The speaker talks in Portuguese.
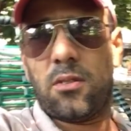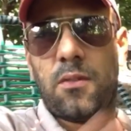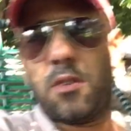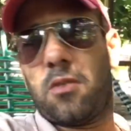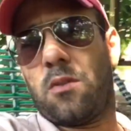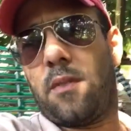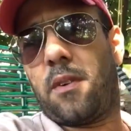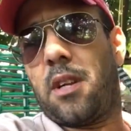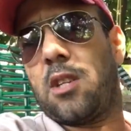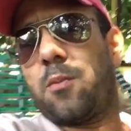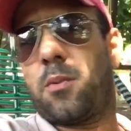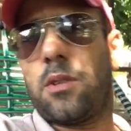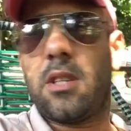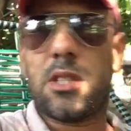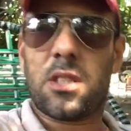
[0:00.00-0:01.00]
do vídeo não é falar de
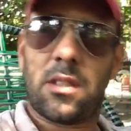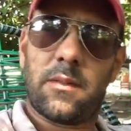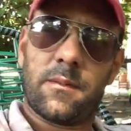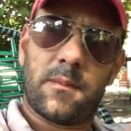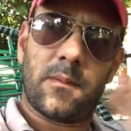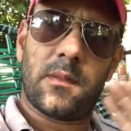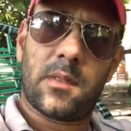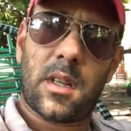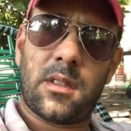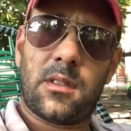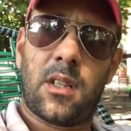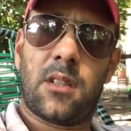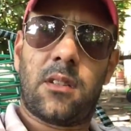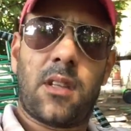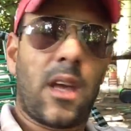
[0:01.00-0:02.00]
política, certo?
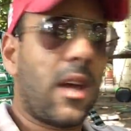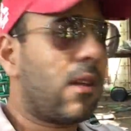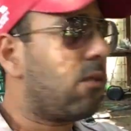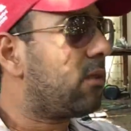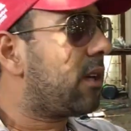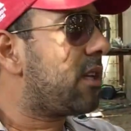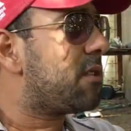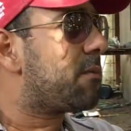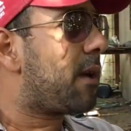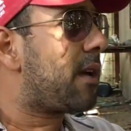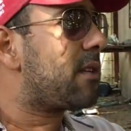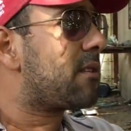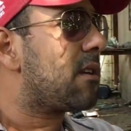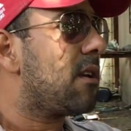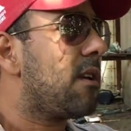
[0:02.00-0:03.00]
Até alonguei
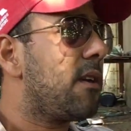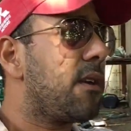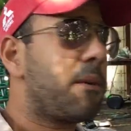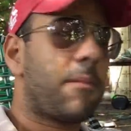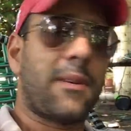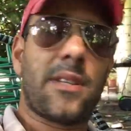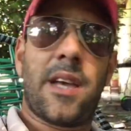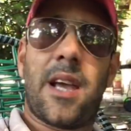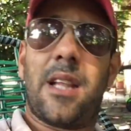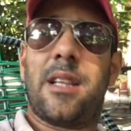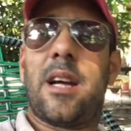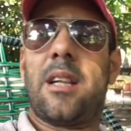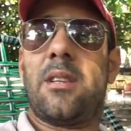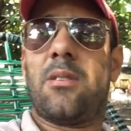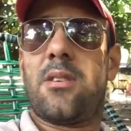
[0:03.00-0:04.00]
demais, mas a
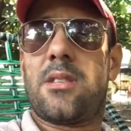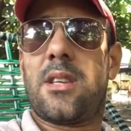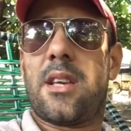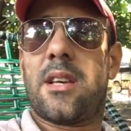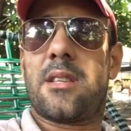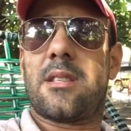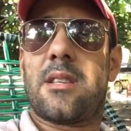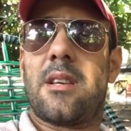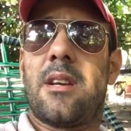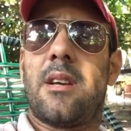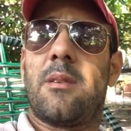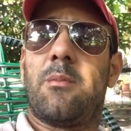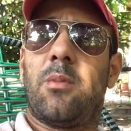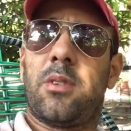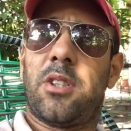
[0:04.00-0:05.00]
realidade nossa é essa.
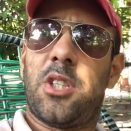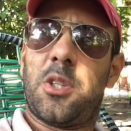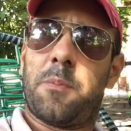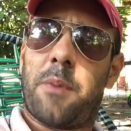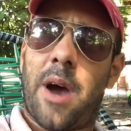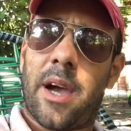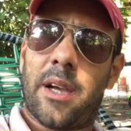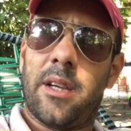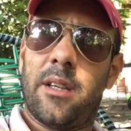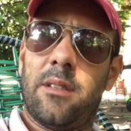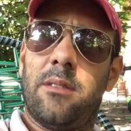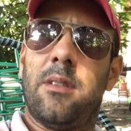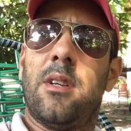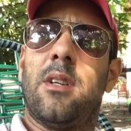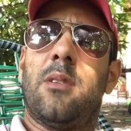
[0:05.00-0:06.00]
Muita gente
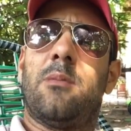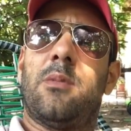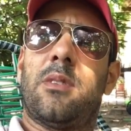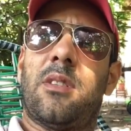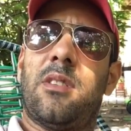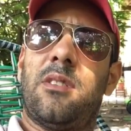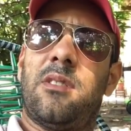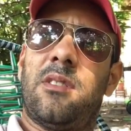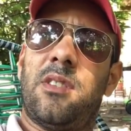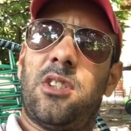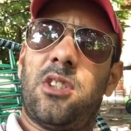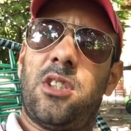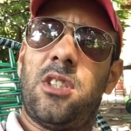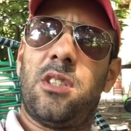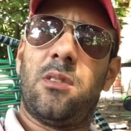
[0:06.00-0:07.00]
parando, muita gente
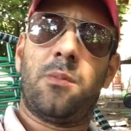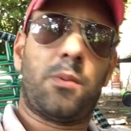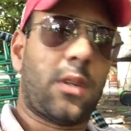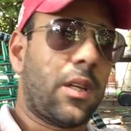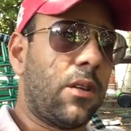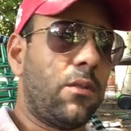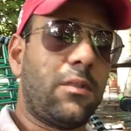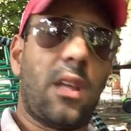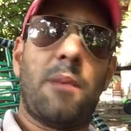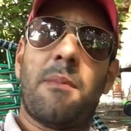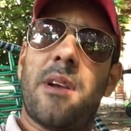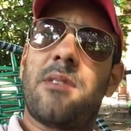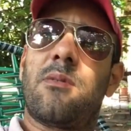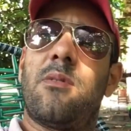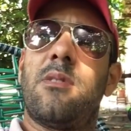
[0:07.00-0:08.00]
desistindo porque não tem
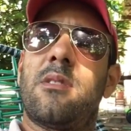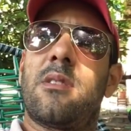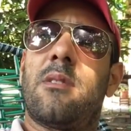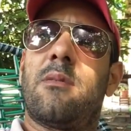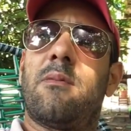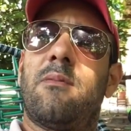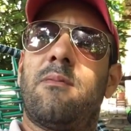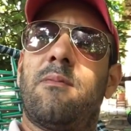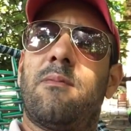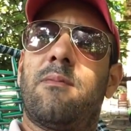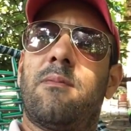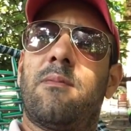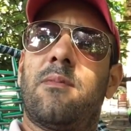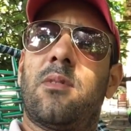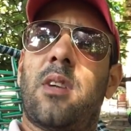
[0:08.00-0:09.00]
mais condição,
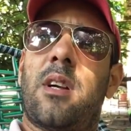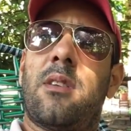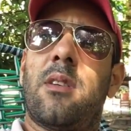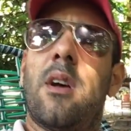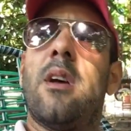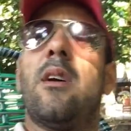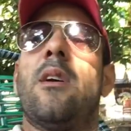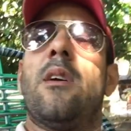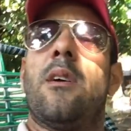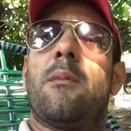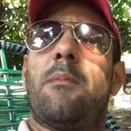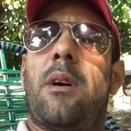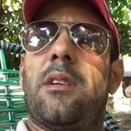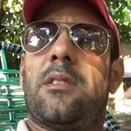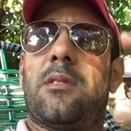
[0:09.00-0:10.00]
certo?
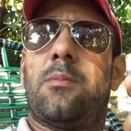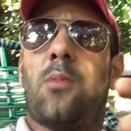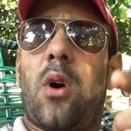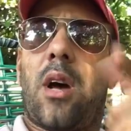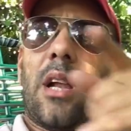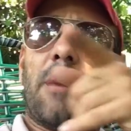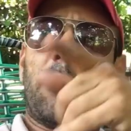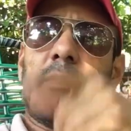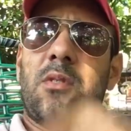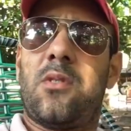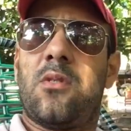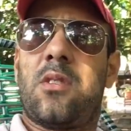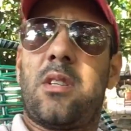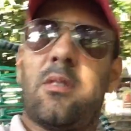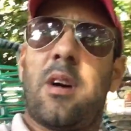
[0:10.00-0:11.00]
Mas bora lá pros
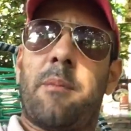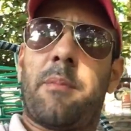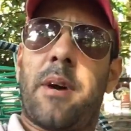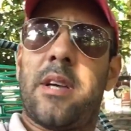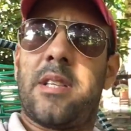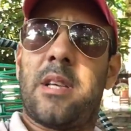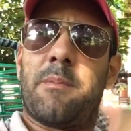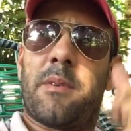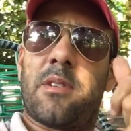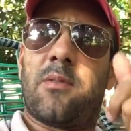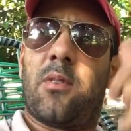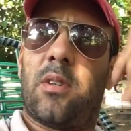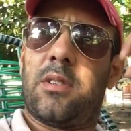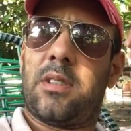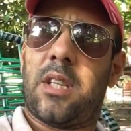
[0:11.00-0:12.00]
videozinhos do rapaz aí, pras
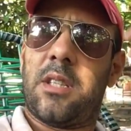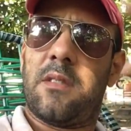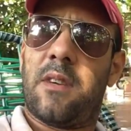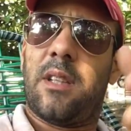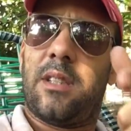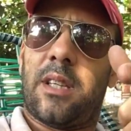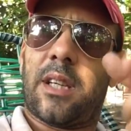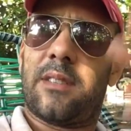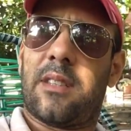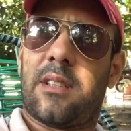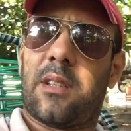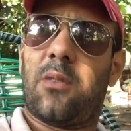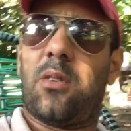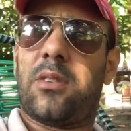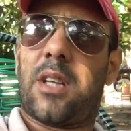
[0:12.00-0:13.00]
fotos. E quem tiver interesse,
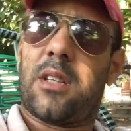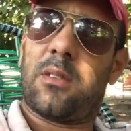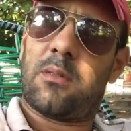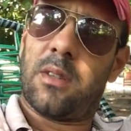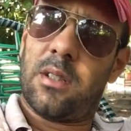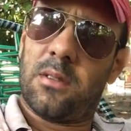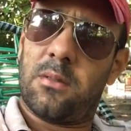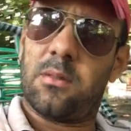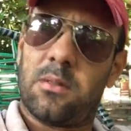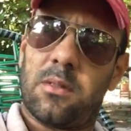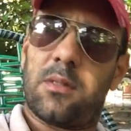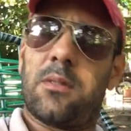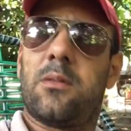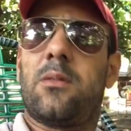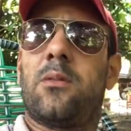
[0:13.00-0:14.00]
tem contato com ele. Com
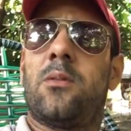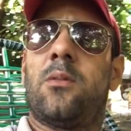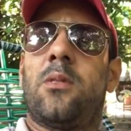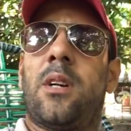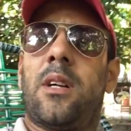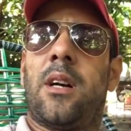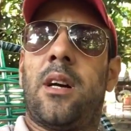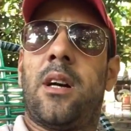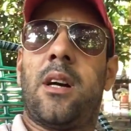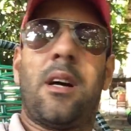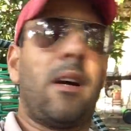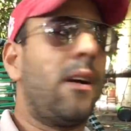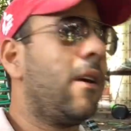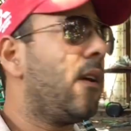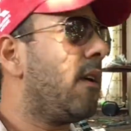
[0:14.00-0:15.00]
os, o, a,